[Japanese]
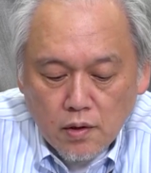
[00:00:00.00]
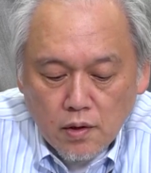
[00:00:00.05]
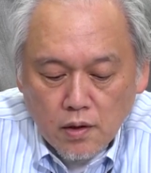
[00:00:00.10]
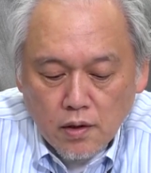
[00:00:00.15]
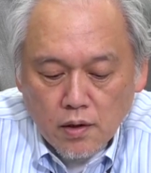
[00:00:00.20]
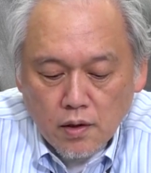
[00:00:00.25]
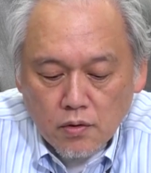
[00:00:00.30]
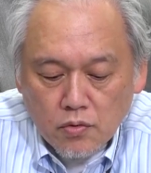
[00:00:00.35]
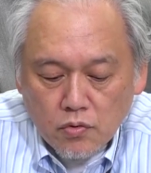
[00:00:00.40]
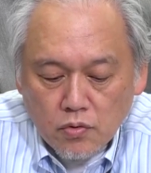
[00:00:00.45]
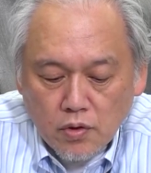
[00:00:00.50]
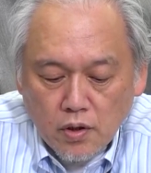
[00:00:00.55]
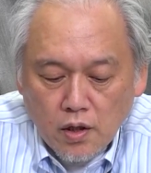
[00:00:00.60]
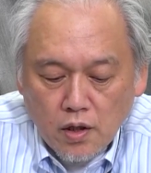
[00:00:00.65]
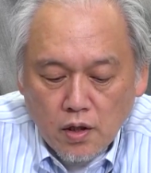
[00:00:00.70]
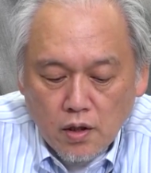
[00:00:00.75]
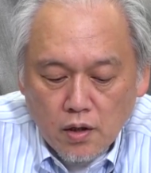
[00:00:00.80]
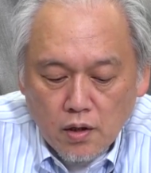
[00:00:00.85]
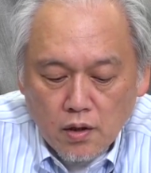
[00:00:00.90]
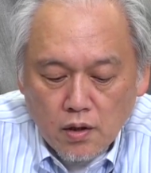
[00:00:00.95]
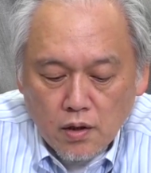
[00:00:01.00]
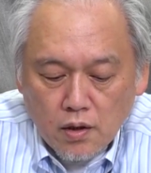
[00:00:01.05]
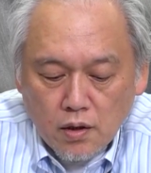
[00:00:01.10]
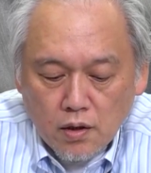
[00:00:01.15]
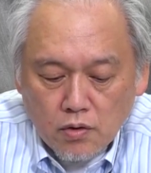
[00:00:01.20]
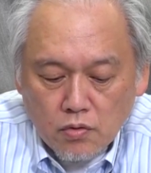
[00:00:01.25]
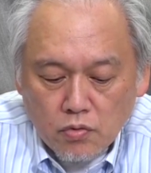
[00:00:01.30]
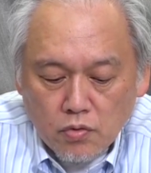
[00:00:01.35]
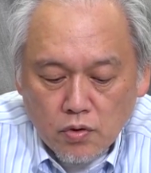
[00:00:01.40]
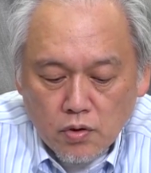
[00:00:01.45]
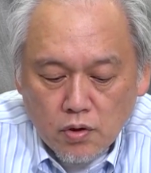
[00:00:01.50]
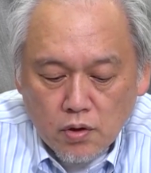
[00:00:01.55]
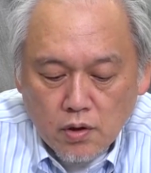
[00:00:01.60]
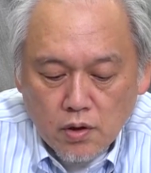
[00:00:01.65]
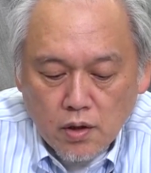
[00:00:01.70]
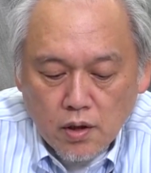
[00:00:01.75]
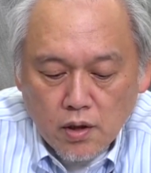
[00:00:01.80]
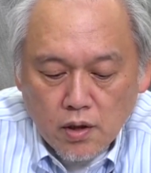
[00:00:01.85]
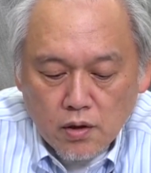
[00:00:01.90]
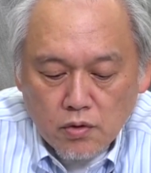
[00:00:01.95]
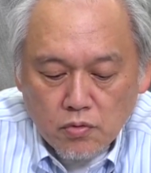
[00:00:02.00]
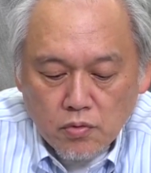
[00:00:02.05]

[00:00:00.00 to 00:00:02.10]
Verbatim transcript: えっ、と A と1